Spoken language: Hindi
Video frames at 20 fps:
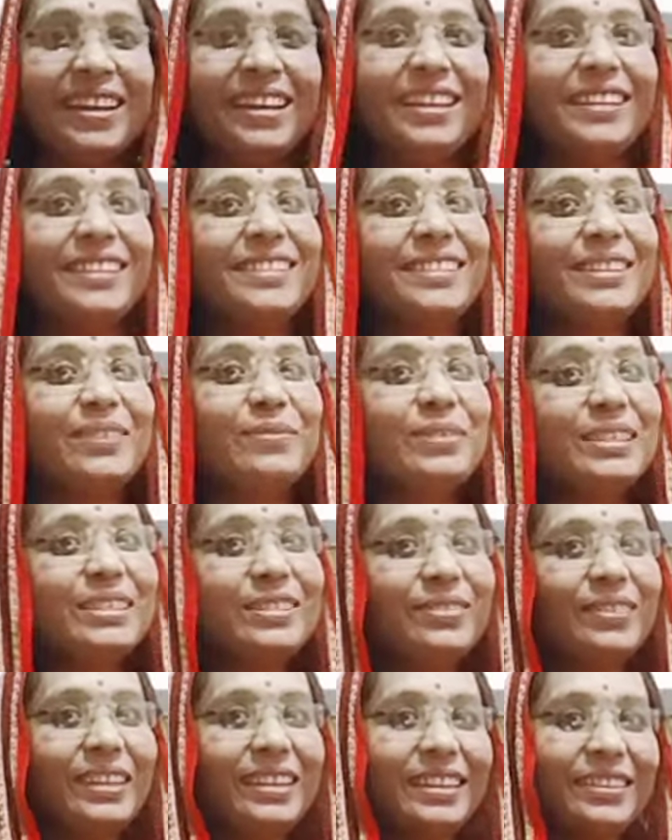इसलिए मैं
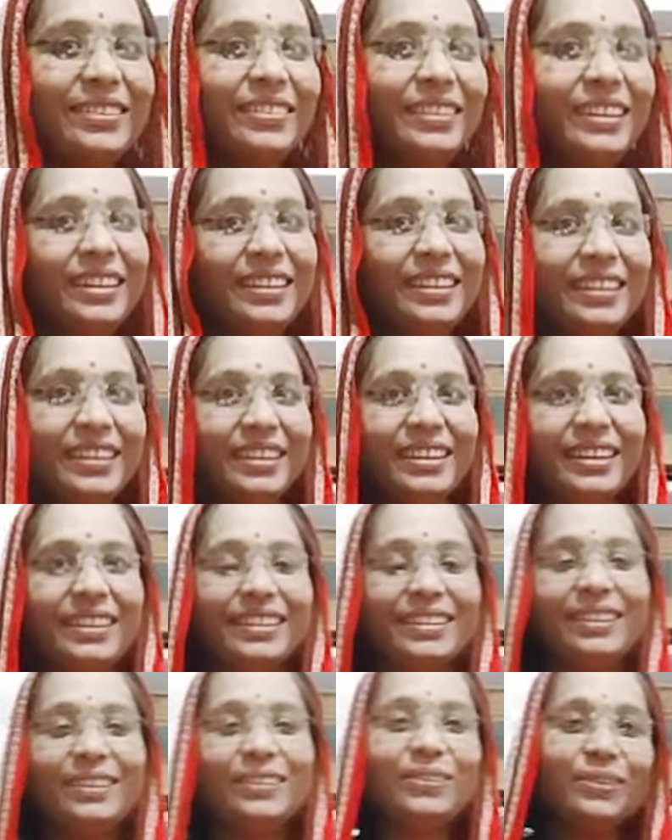इस स्वेटर को नहीं
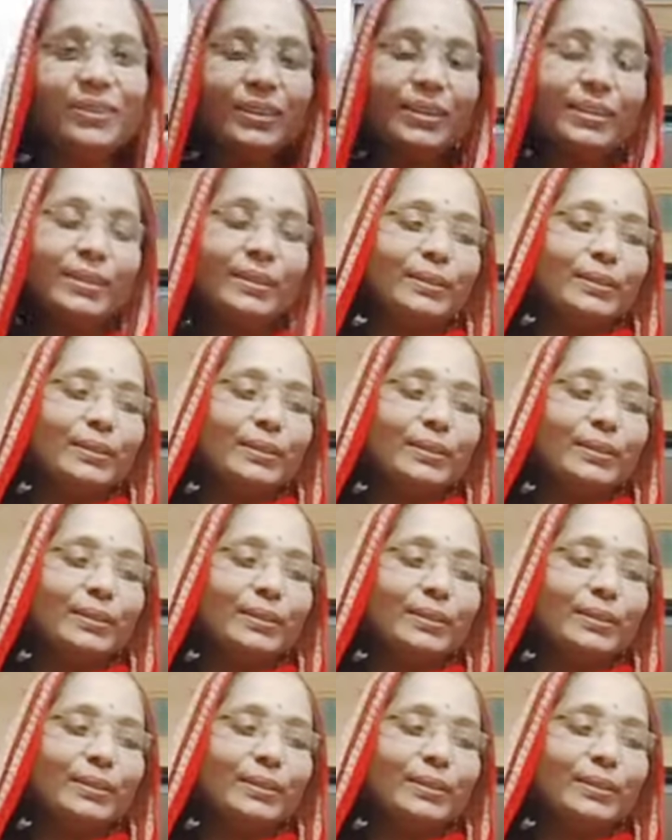निकालती हूँ